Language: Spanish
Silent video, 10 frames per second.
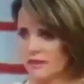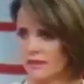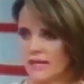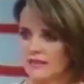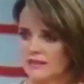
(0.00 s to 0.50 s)

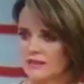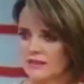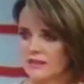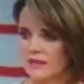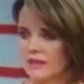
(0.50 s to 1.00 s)
detrás
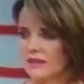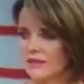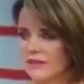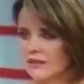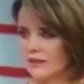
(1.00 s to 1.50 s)

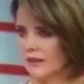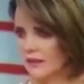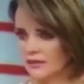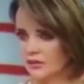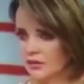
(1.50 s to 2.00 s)
de
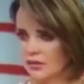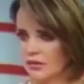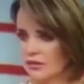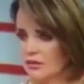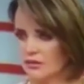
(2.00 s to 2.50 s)
eh,
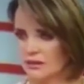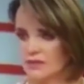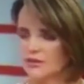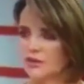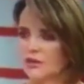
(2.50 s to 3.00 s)
todo,
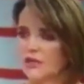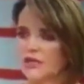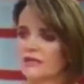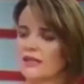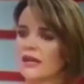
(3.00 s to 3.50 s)
digamos, de
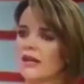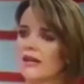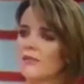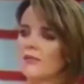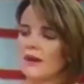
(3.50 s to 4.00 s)
toda
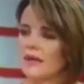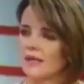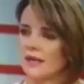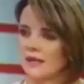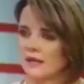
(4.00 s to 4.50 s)
esta
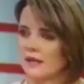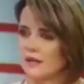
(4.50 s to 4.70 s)
campaña,